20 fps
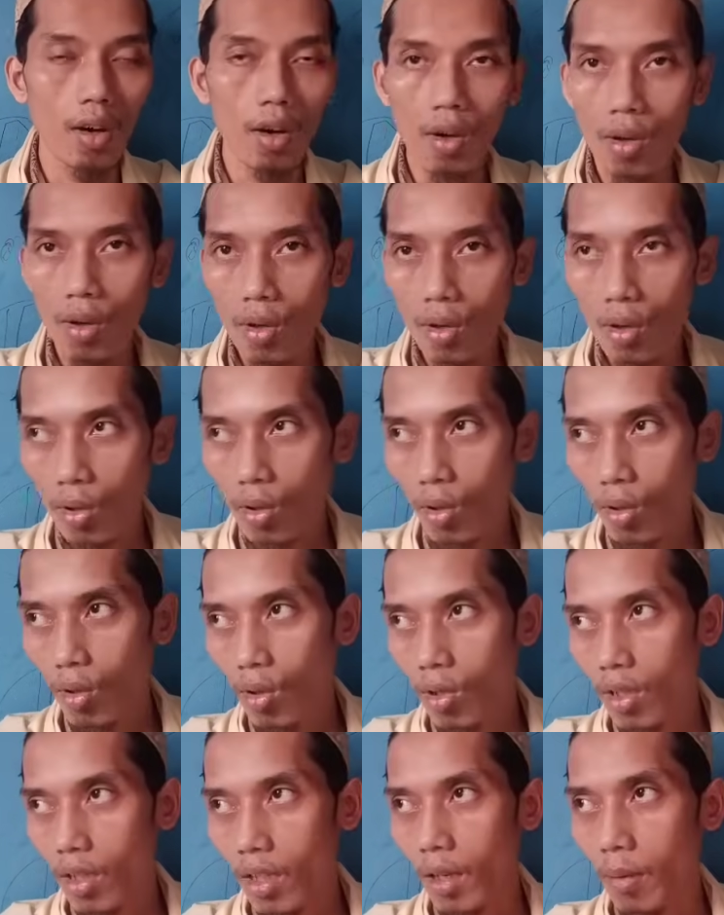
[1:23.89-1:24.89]
O, oh,
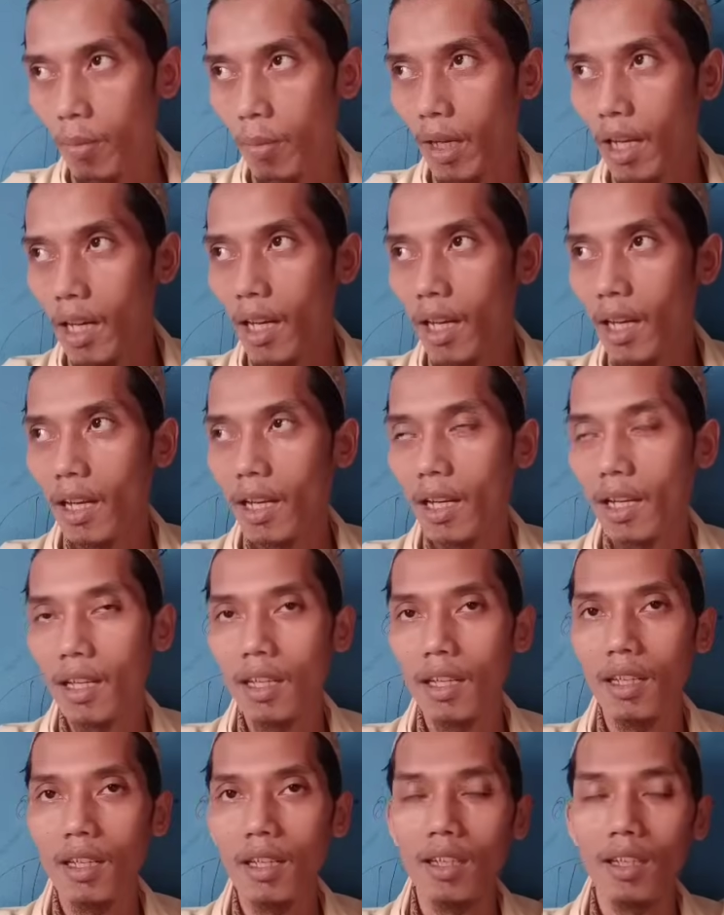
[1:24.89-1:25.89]
ya maka
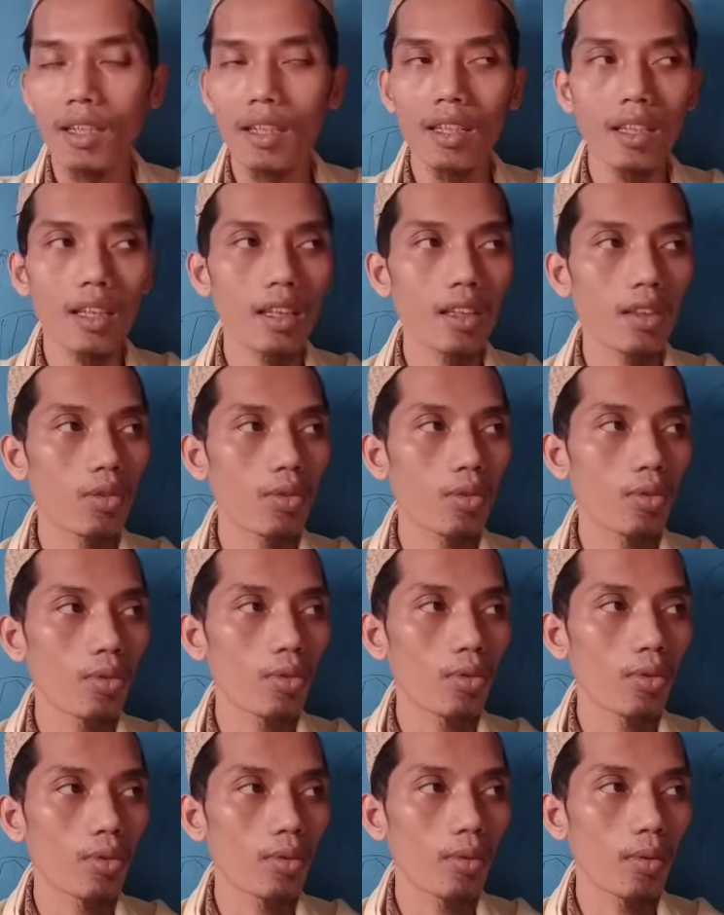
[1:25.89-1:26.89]
dia
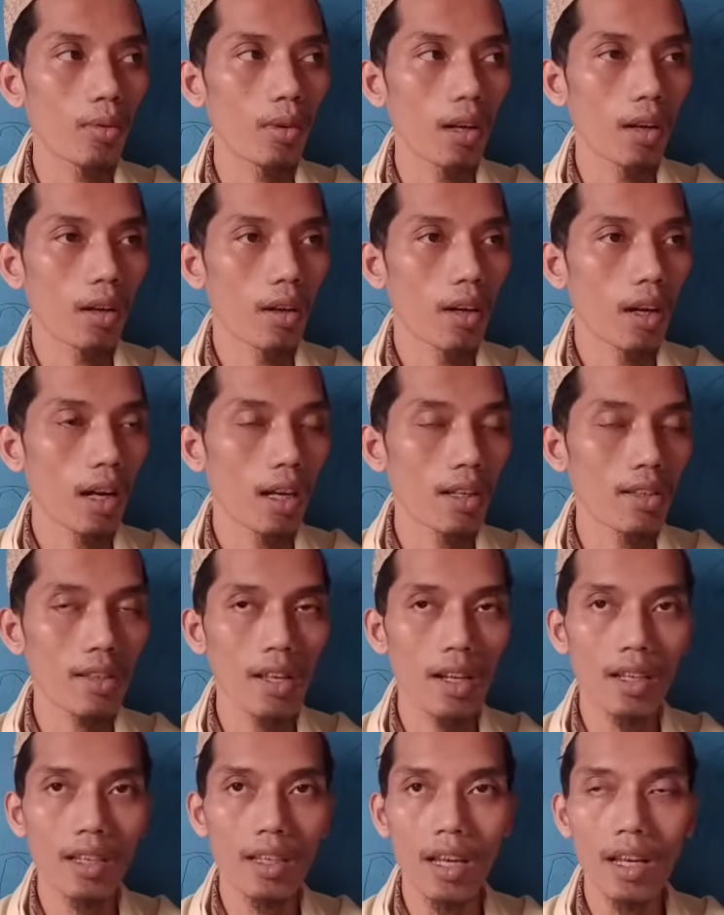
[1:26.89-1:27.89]
itu
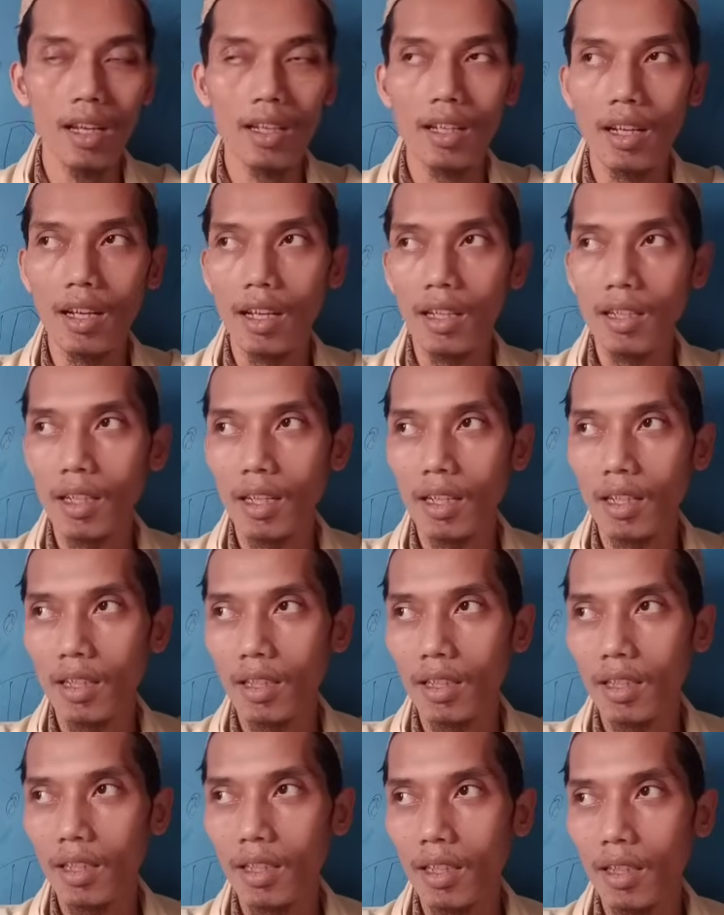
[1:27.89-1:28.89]
asalnya adalah
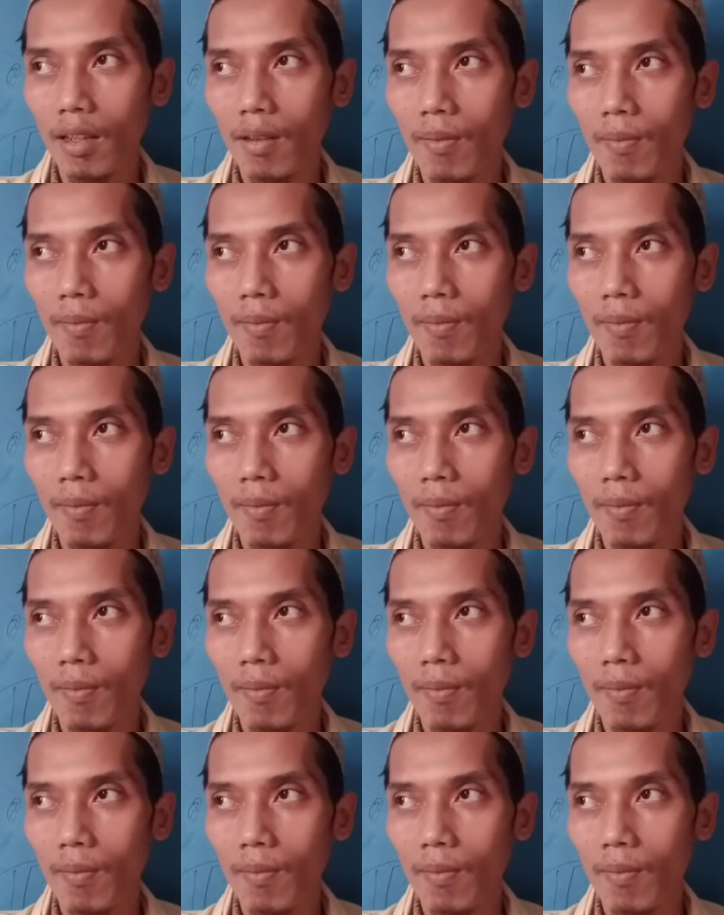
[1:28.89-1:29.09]
dari